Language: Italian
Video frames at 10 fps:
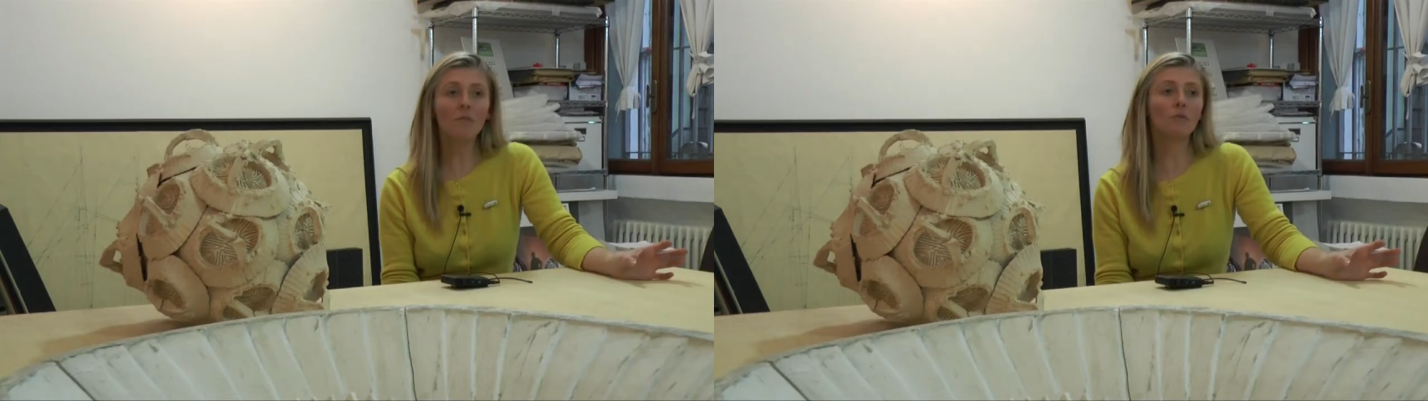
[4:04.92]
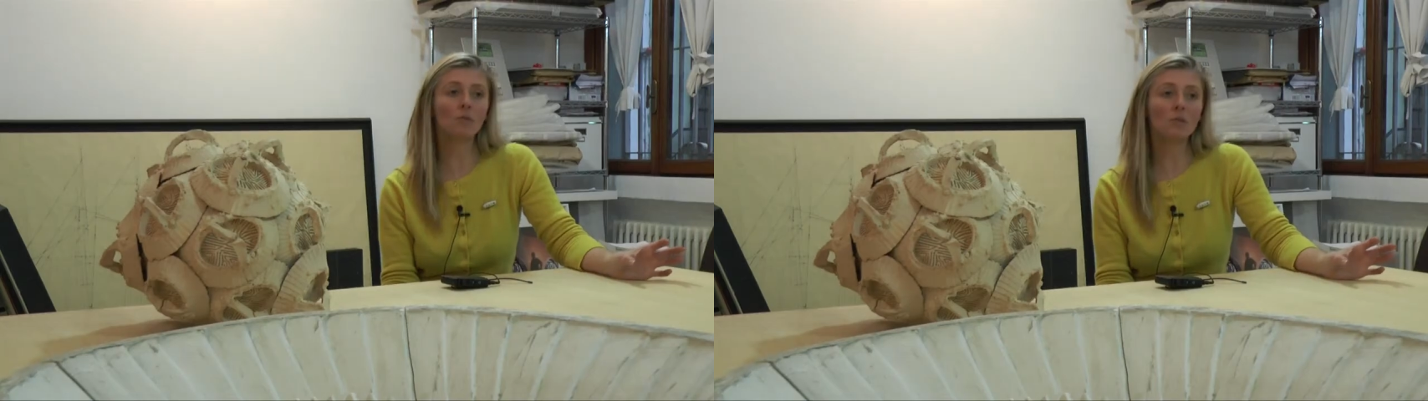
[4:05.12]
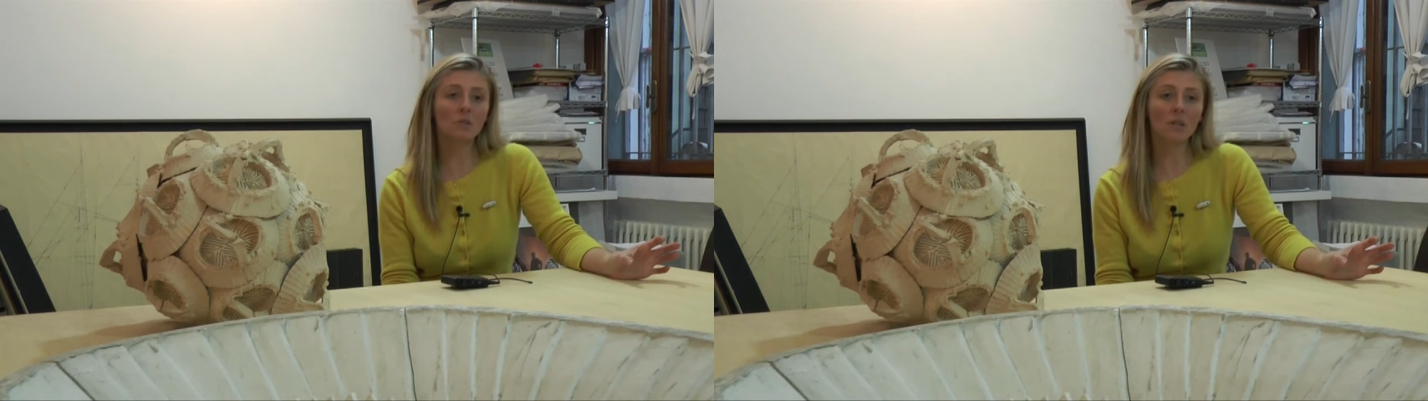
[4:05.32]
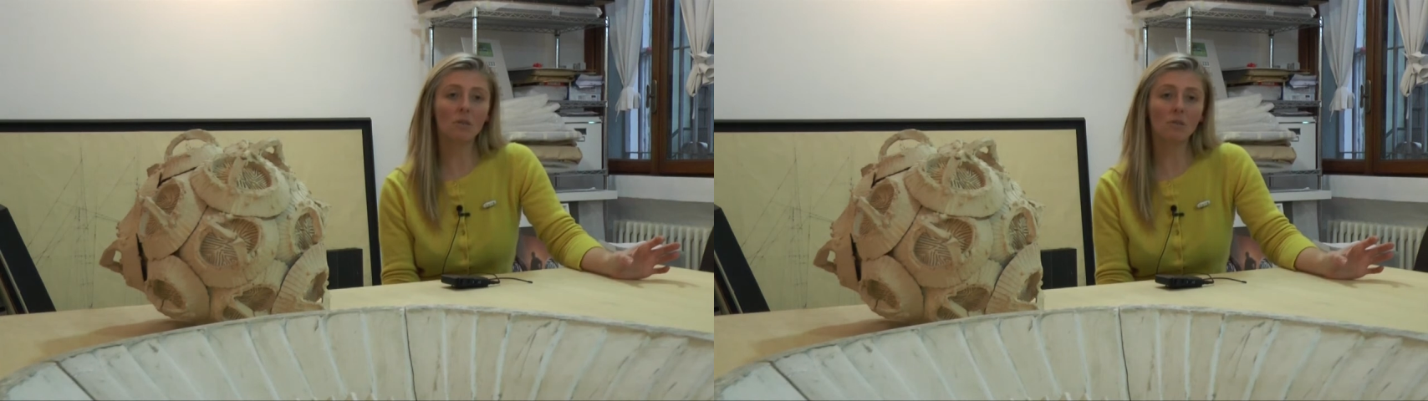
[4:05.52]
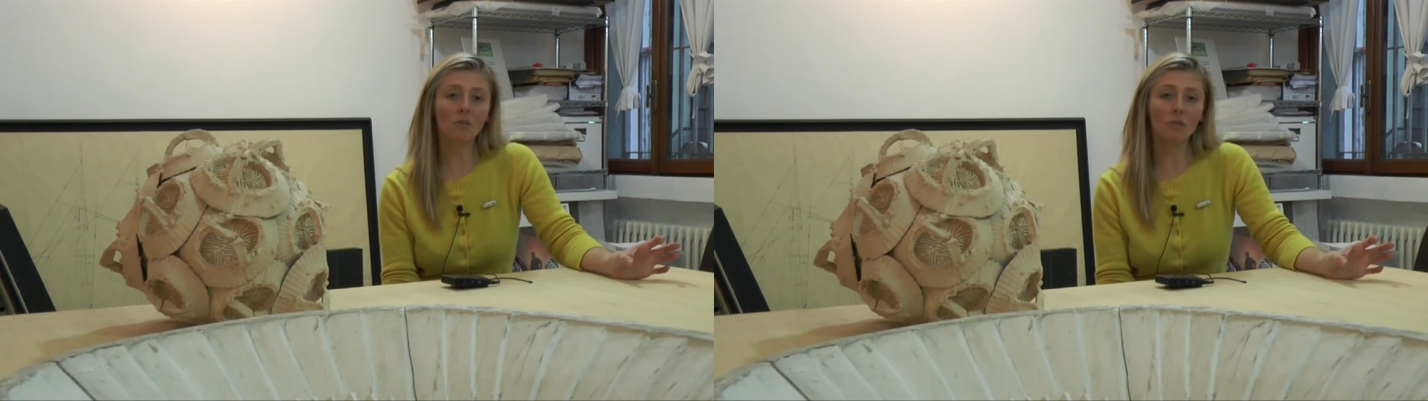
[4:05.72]

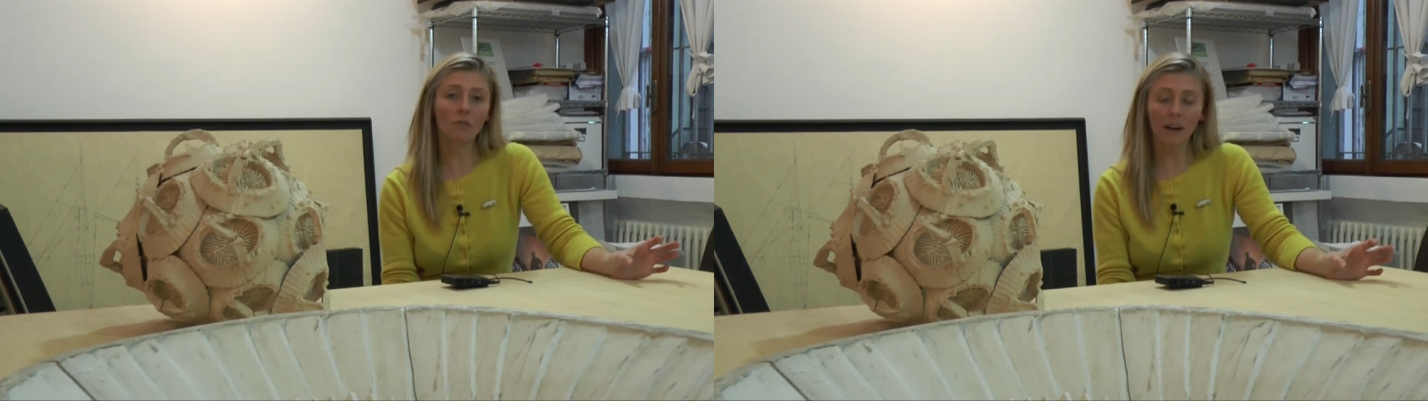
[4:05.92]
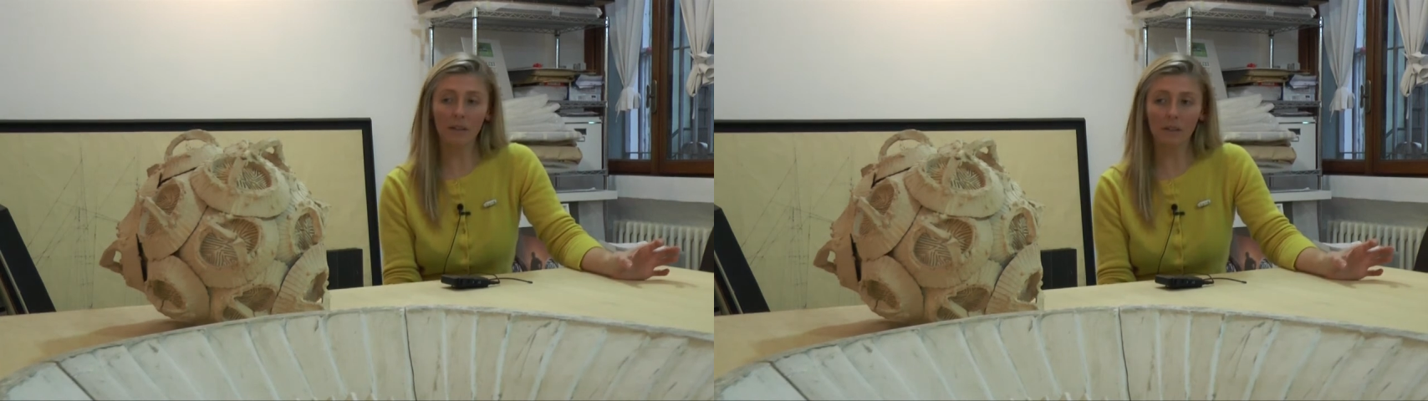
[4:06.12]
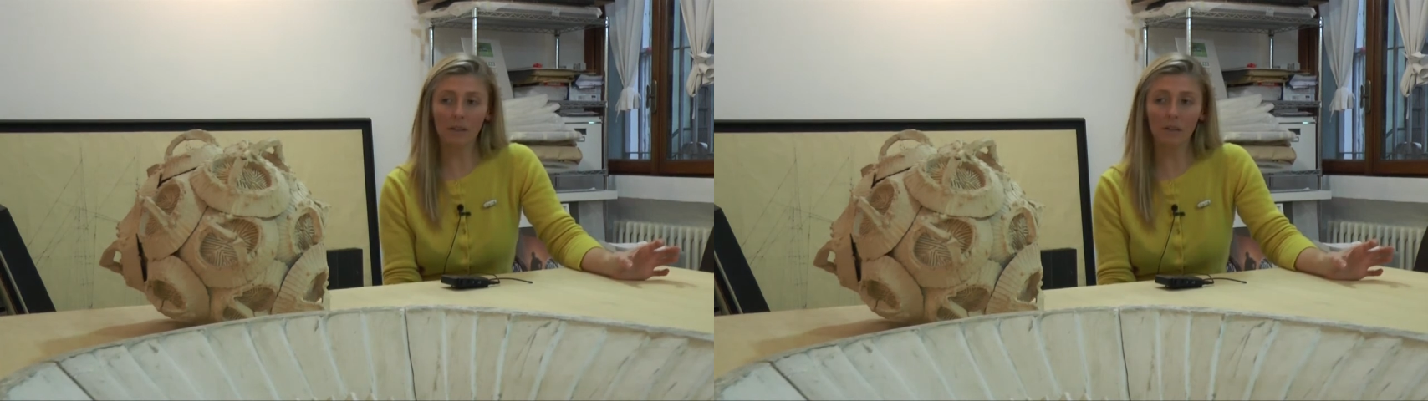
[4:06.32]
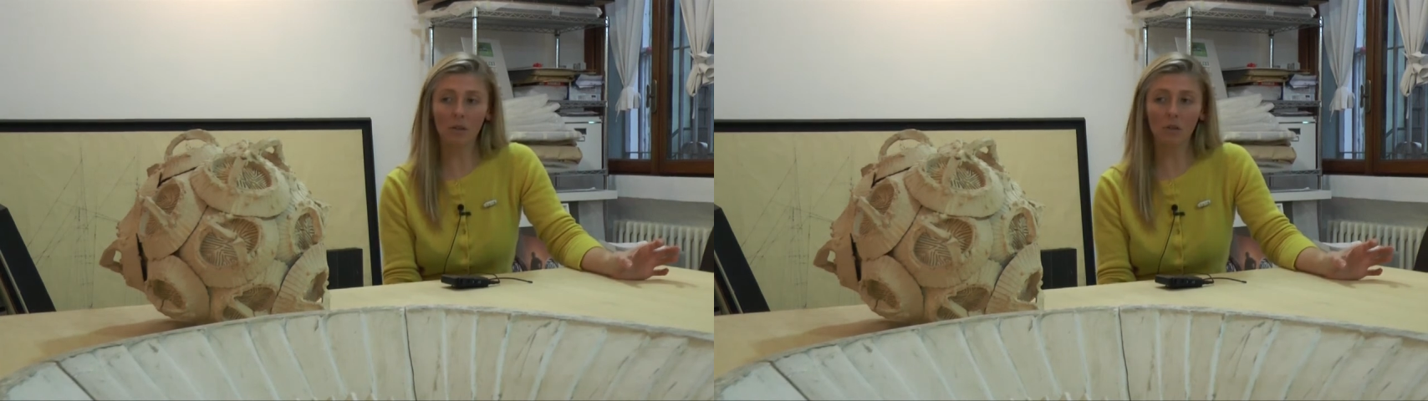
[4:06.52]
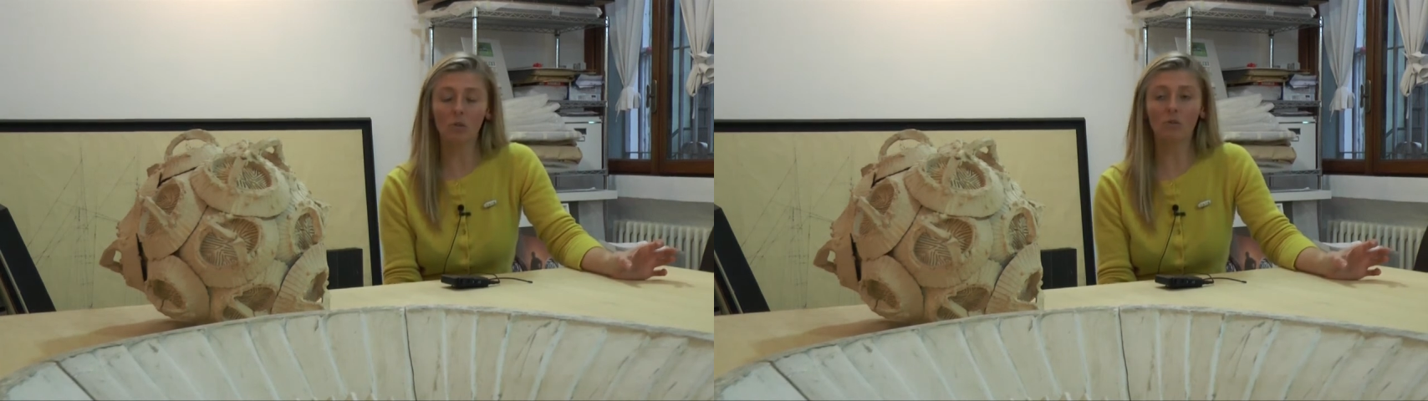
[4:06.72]
fossero
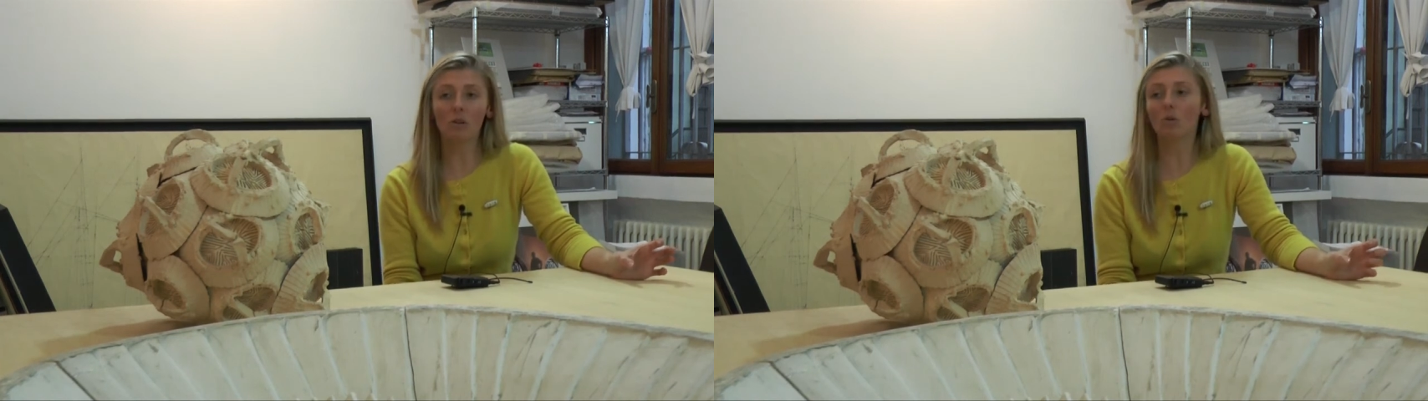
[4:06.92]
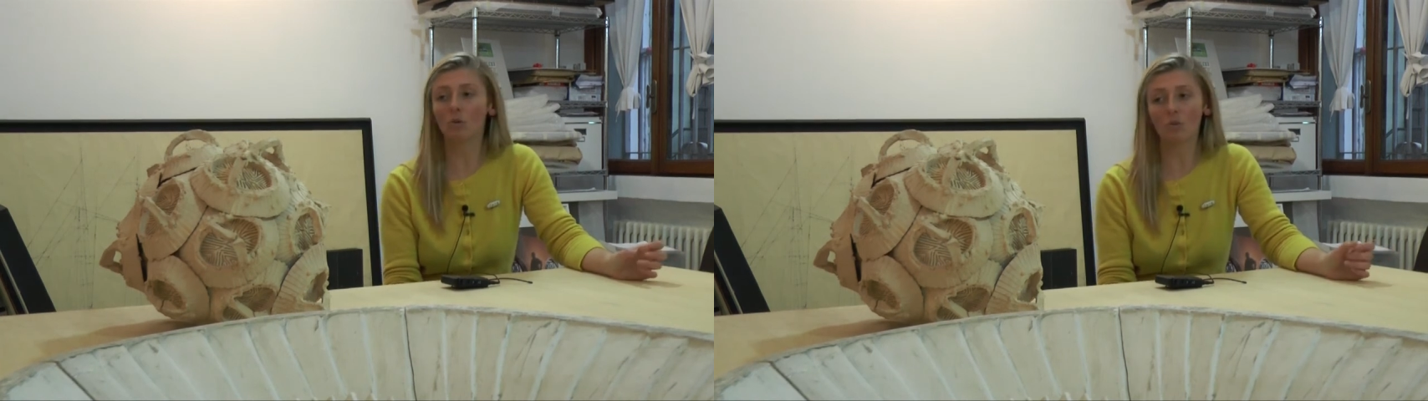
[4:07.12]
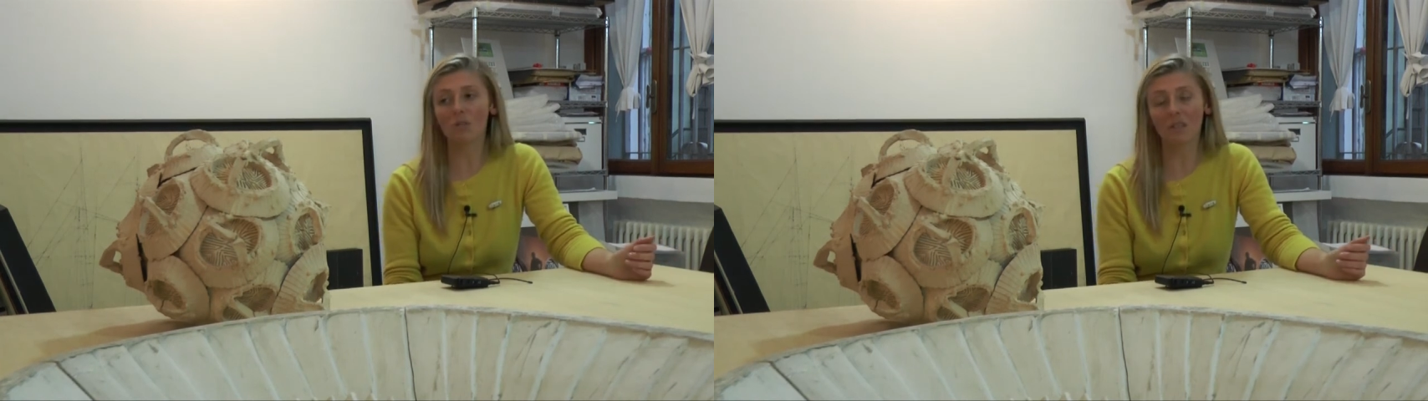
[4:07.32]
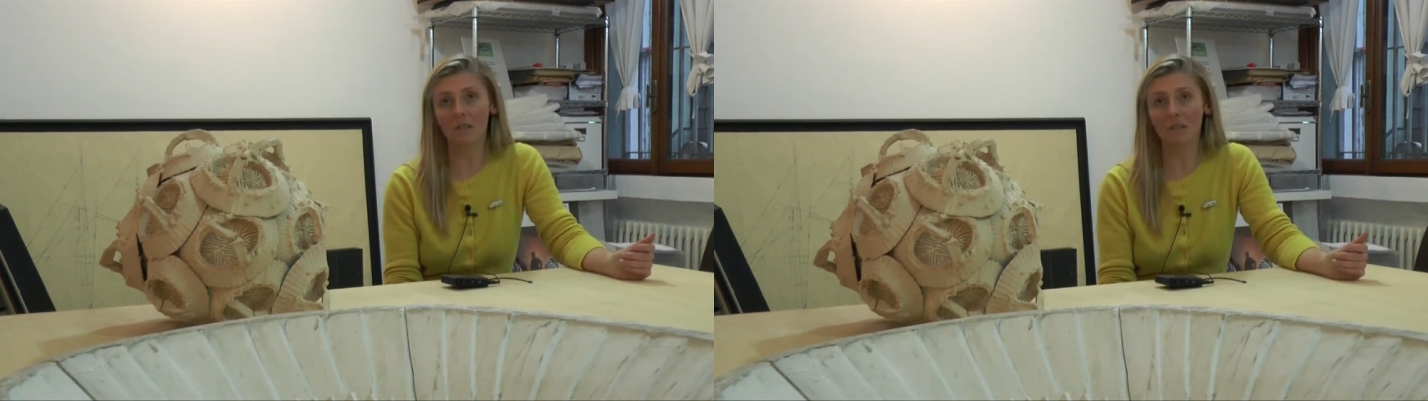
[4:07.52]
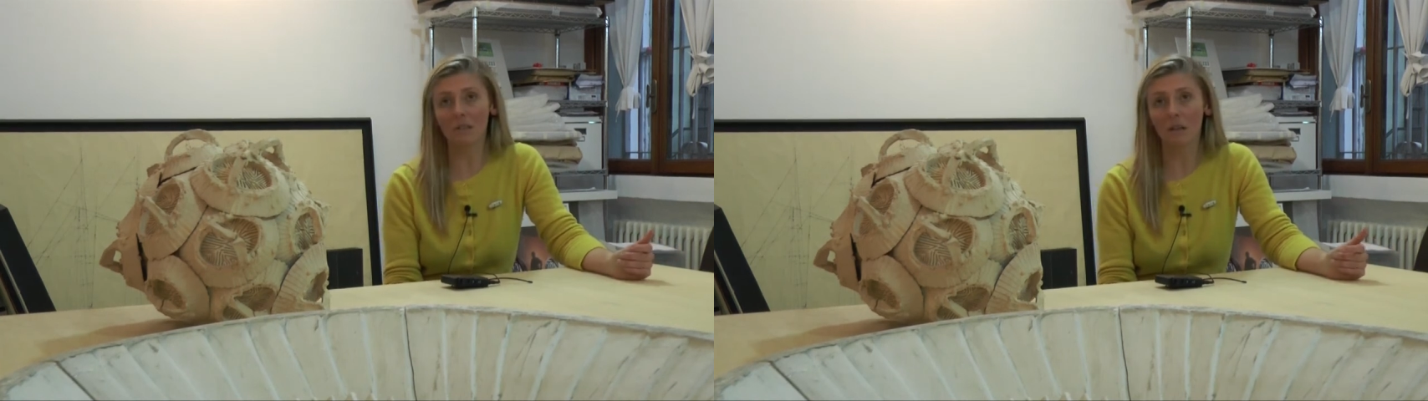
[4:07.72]
fatti con loro
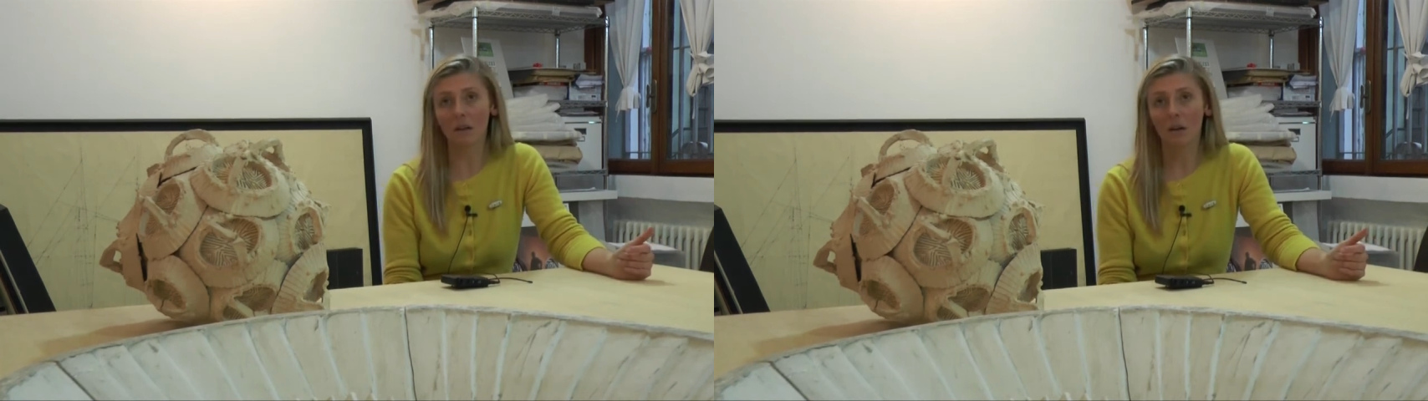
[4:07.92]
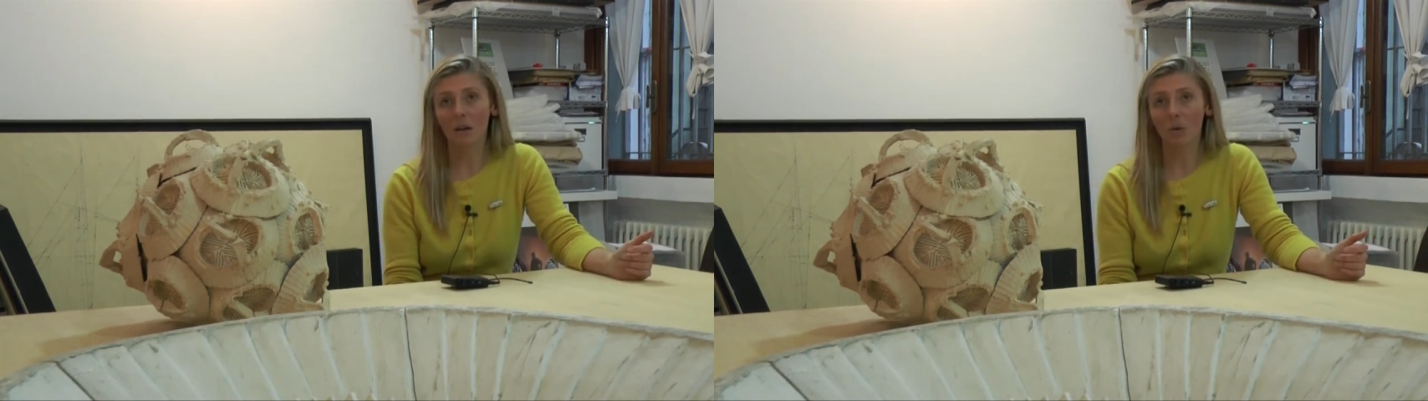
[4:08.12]
stessi,